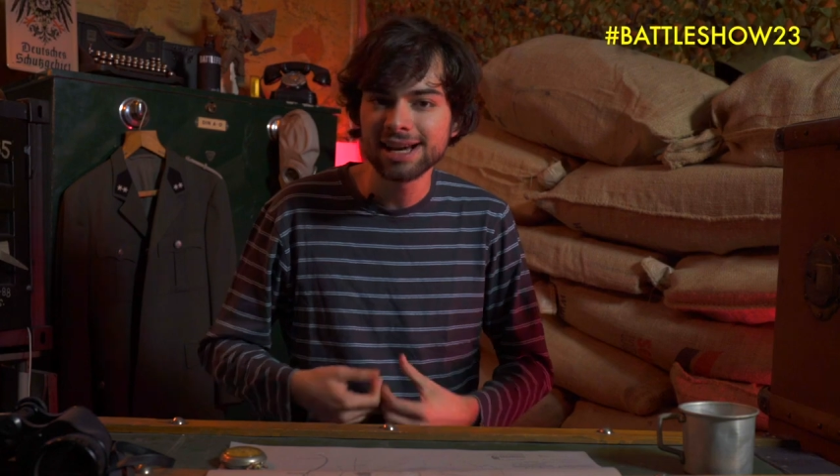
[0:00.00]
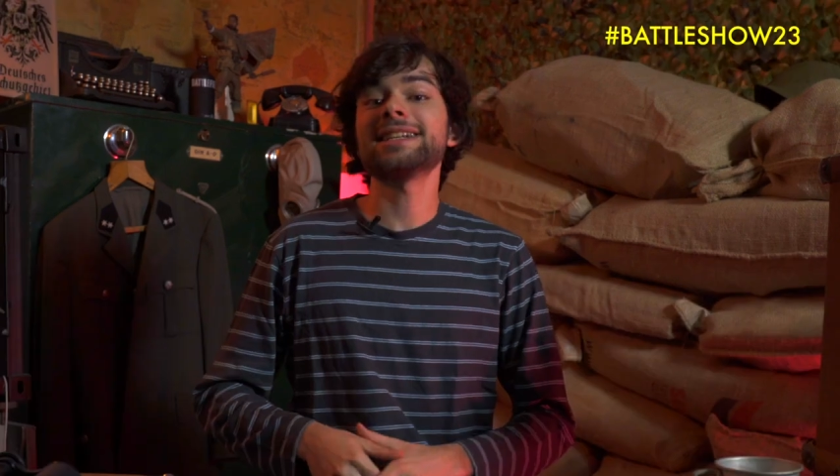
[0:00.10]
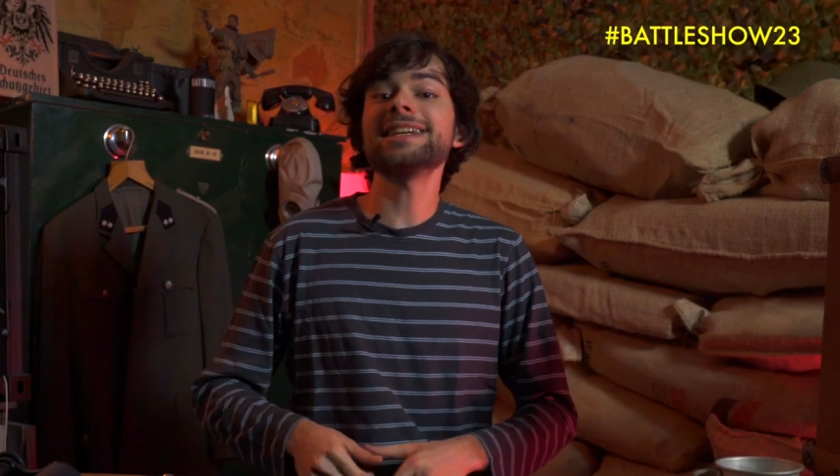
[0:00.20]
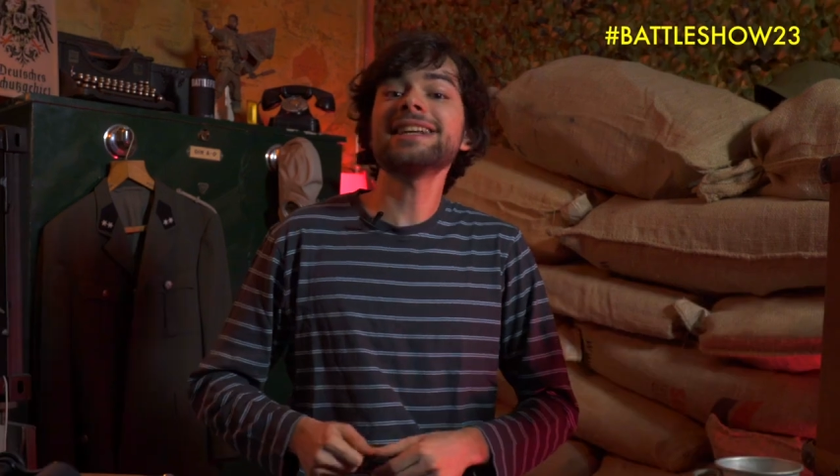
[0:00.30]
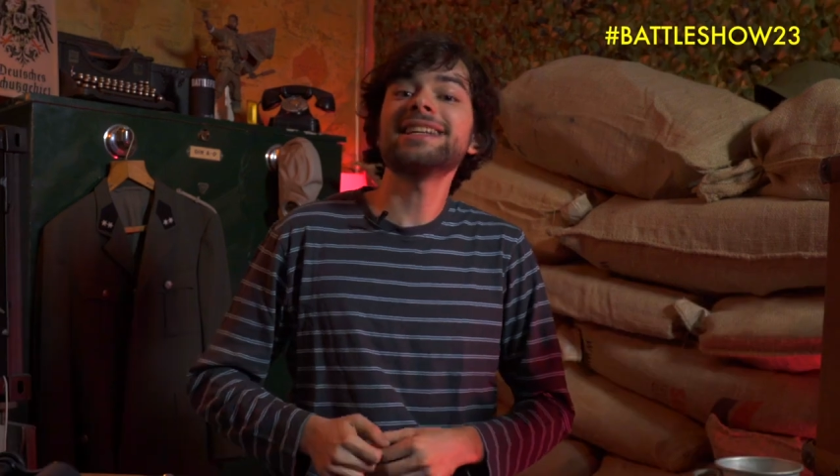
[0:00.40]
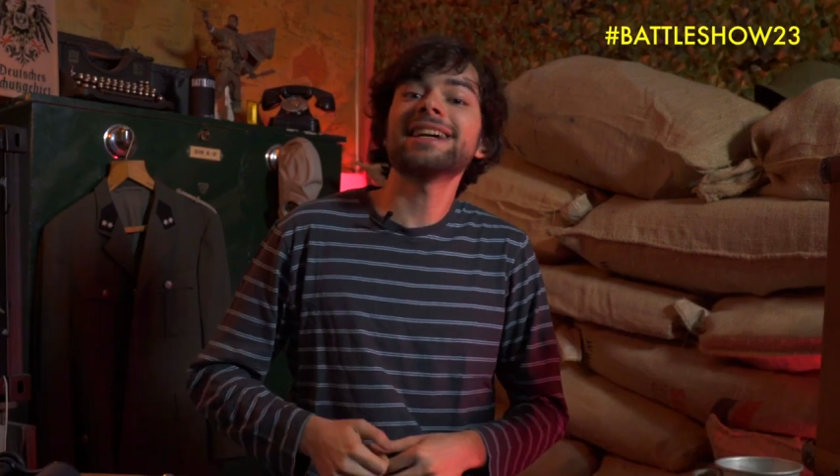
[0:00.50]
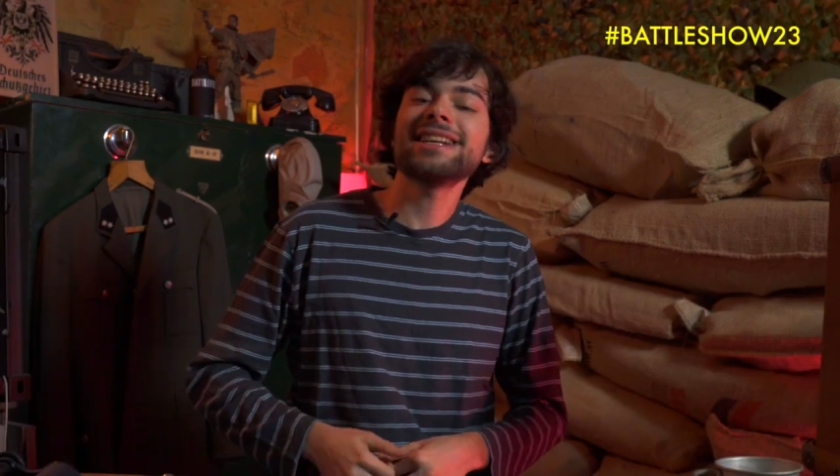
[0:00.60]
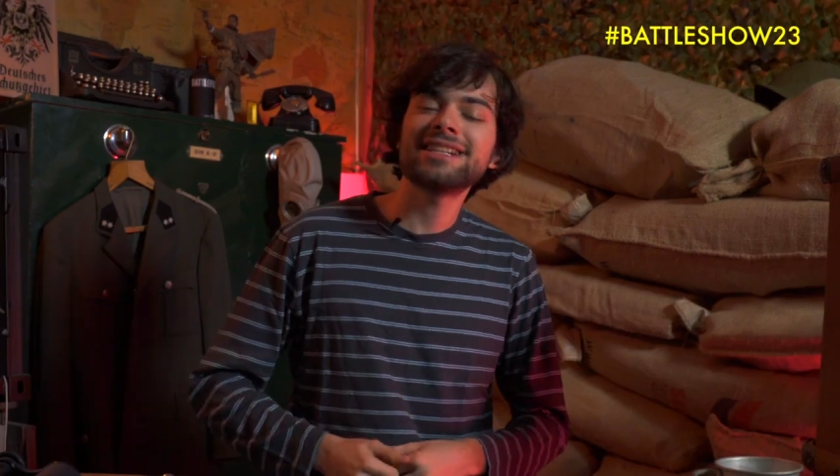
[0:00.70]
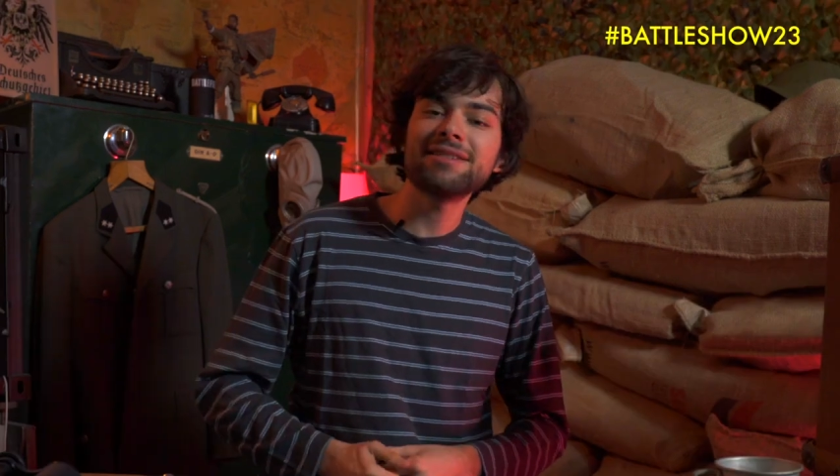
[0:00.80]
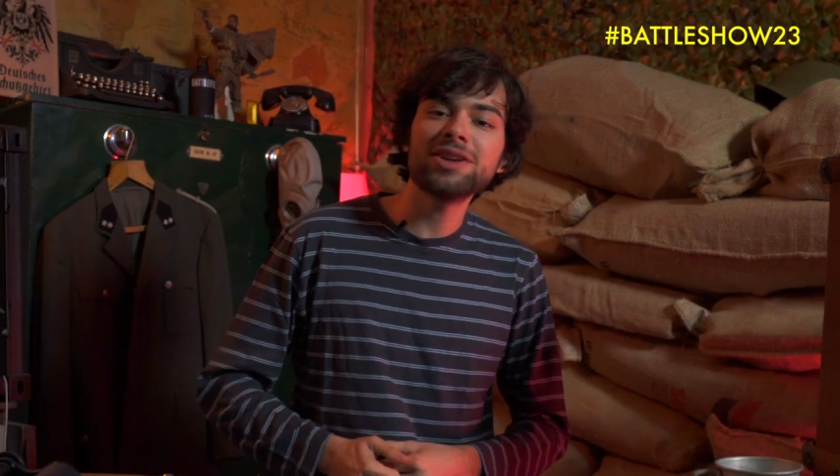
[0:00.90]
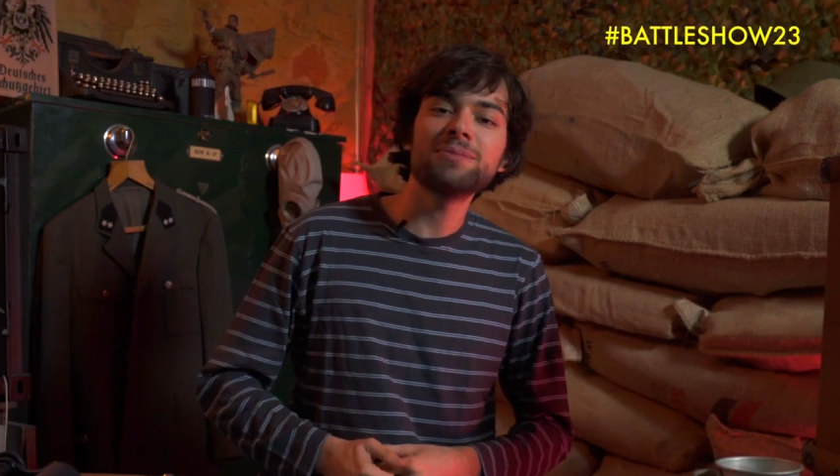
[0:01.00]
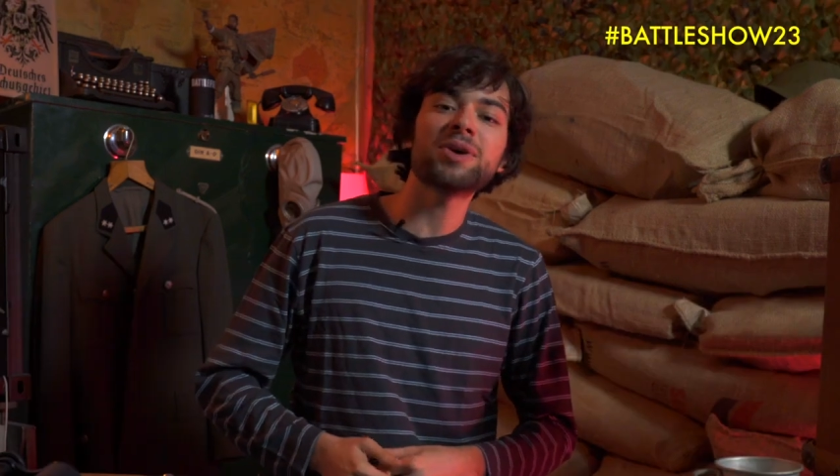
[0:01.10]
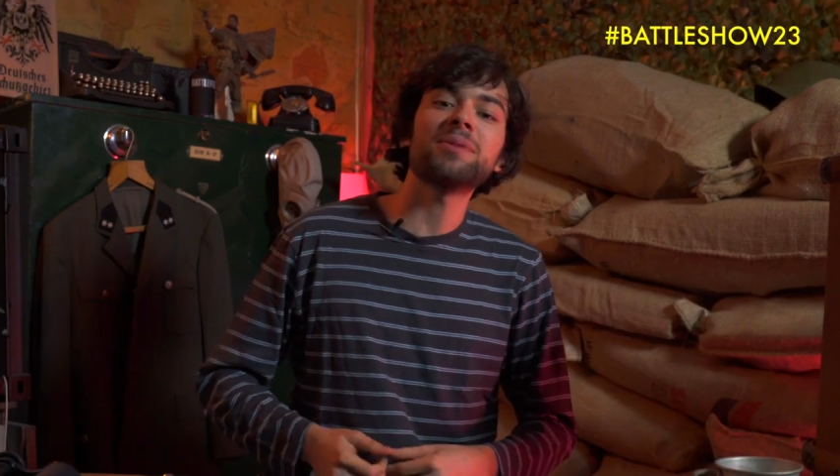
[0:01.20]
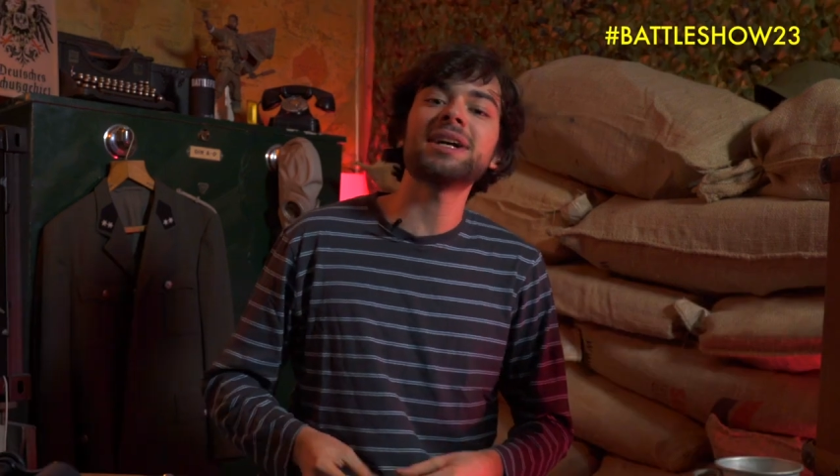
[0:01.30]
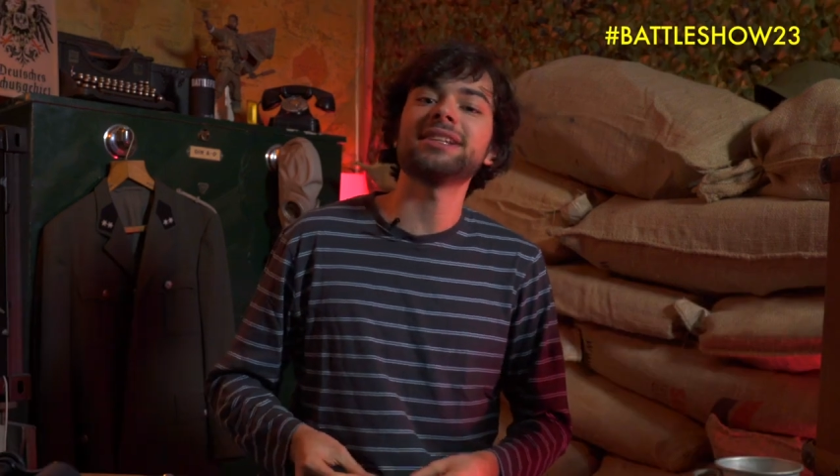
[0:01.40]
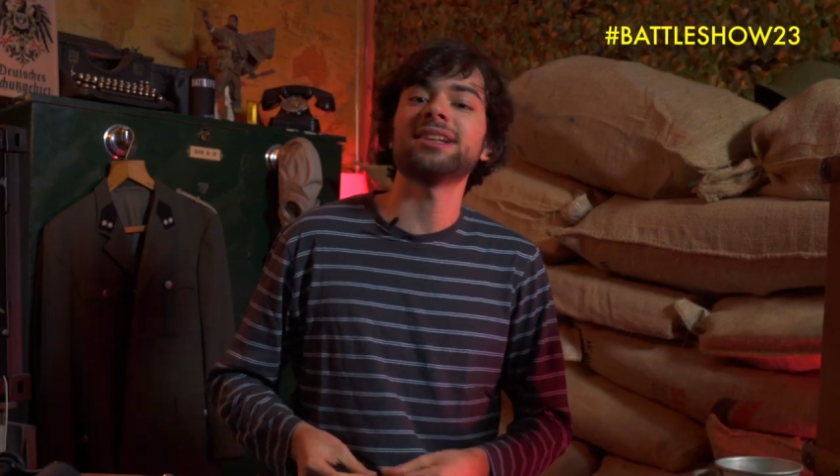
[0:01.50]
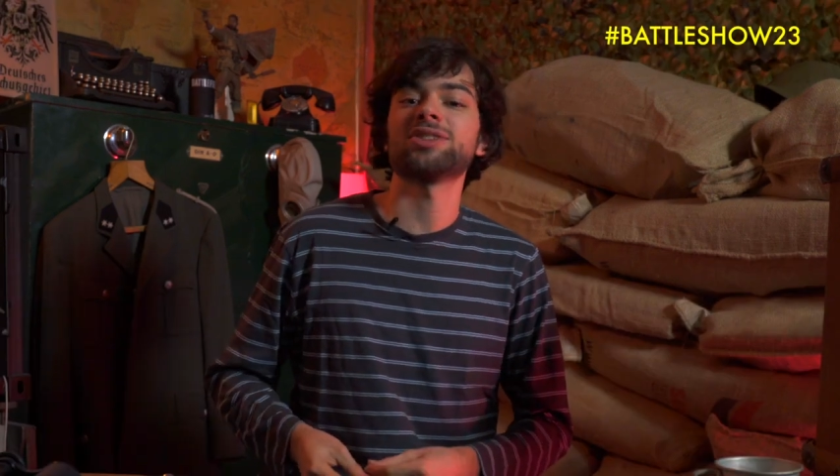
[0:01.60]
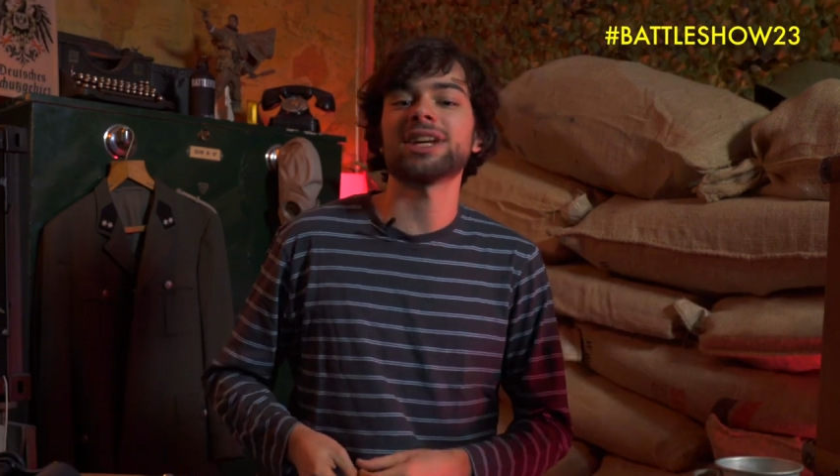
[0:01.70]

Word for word: así que si queréis saber un poco más de los